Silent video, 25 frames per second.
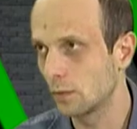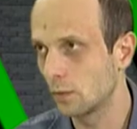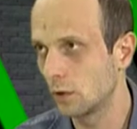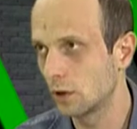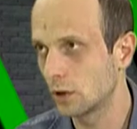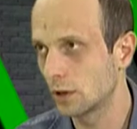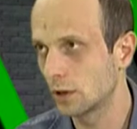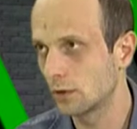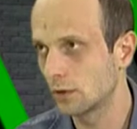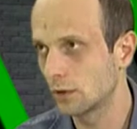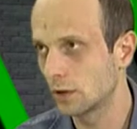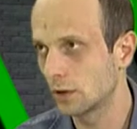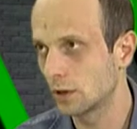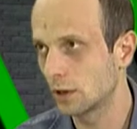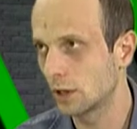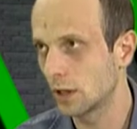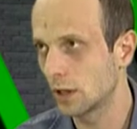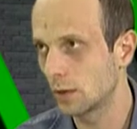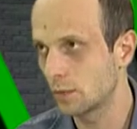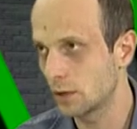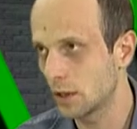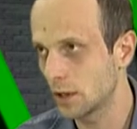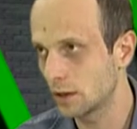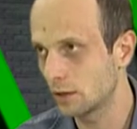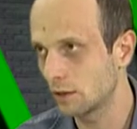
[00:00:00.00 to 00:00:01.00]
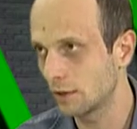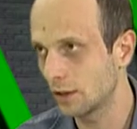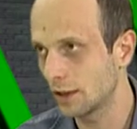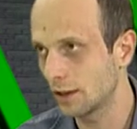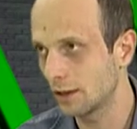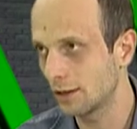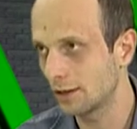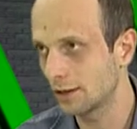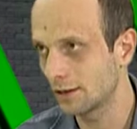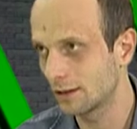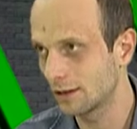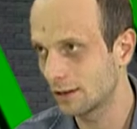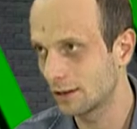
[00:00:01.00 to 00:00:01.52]
а больше все-таки а
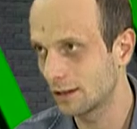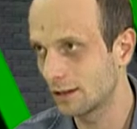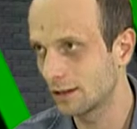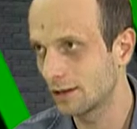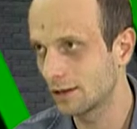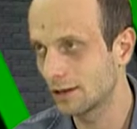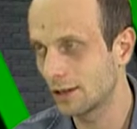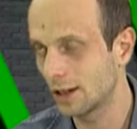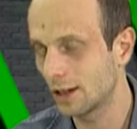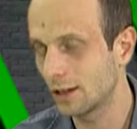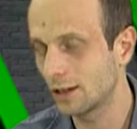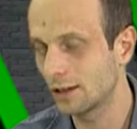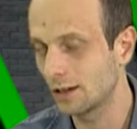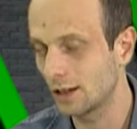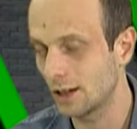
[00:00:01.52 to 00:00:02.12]
общественные, да, да?